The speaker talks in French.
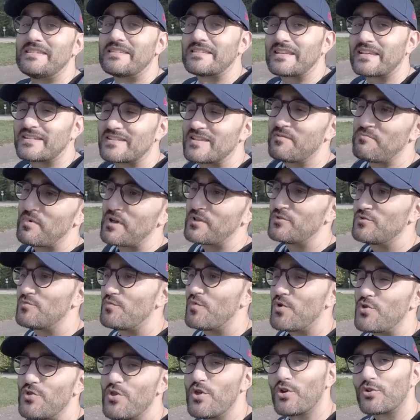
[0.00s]
ça c'est pas du
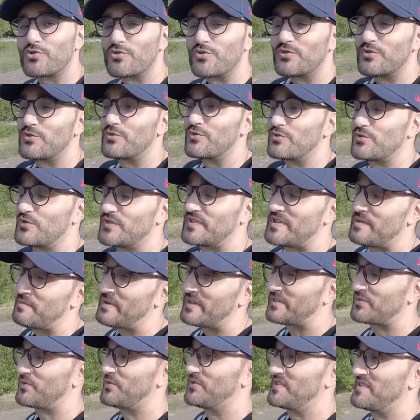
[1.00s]
bonheur, je, je sais
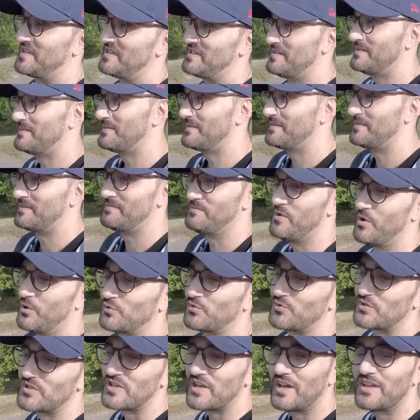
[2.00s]
pas ce que c'est. Mais en
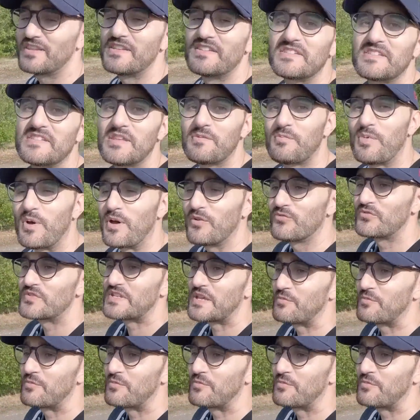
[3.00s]
tout cas, n'hésitez pas à vous